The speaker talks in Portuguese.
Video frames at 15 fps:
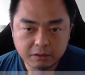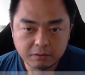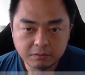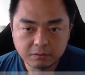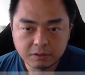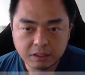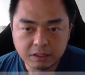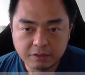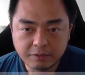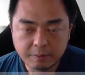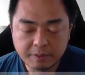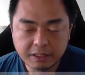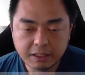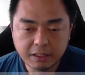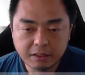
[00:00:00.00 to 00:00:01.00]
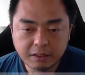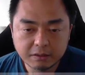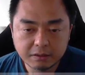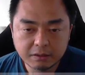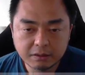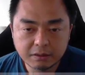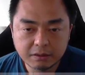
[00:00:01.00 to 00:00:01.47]
Então, assim, você vai
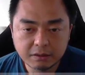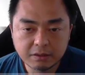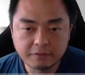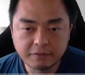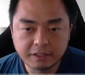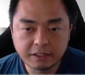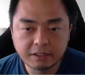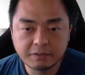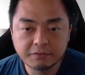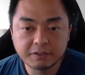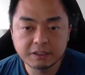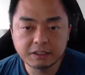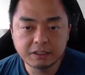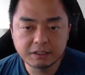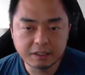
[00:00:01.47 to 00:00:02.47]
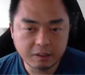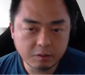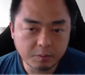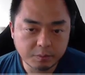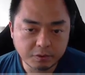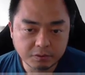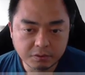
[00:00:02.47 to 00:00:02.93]
pagar, você vai investir
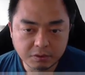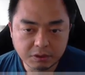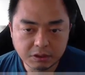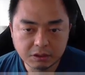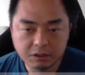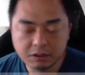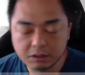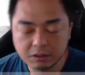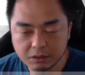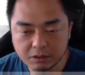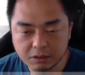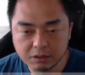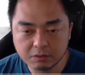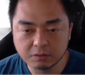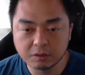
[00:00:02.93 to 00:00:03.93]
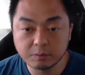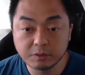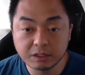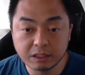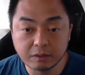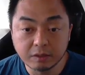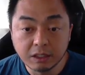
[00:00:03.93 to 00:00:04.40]
5 pontos de, de
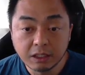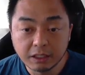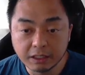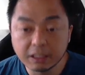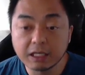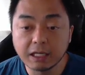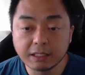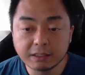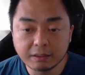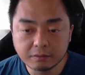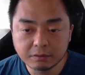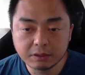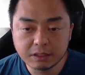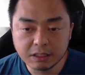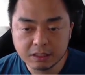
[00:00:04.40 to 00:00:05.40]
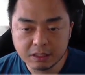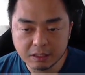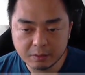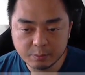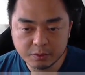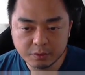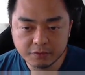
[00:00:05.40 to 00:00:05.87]
contribuição em cada um
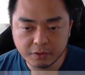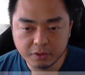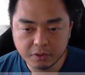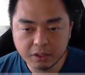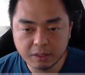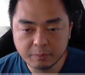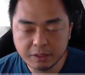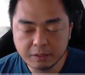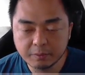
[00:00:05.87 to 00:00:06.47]
desses campos, fora o